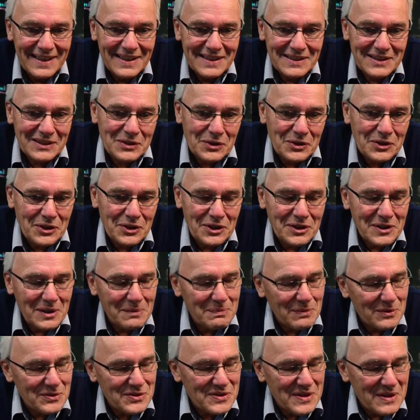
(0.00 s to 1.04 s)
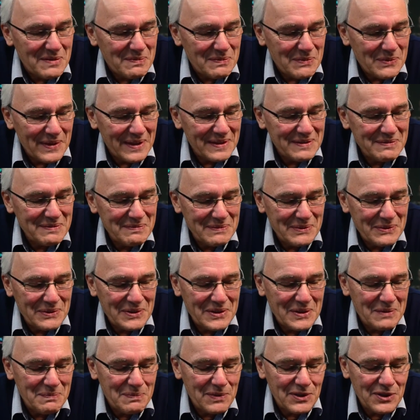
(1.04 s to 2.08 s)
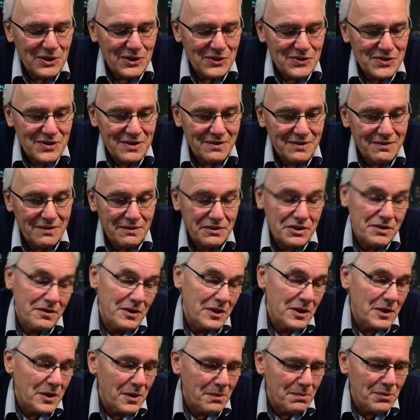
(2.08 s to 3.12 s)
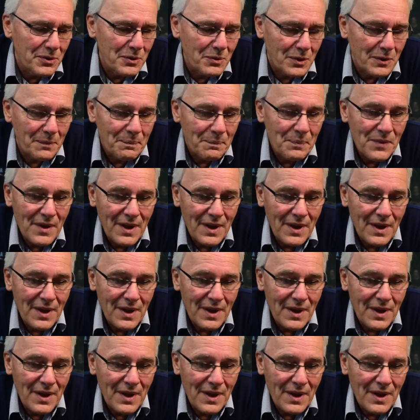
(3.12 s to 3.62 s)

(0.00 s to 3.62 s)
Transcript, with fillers: No trochę inna Polska była, były inne pieniądze, właśnie ich nie było.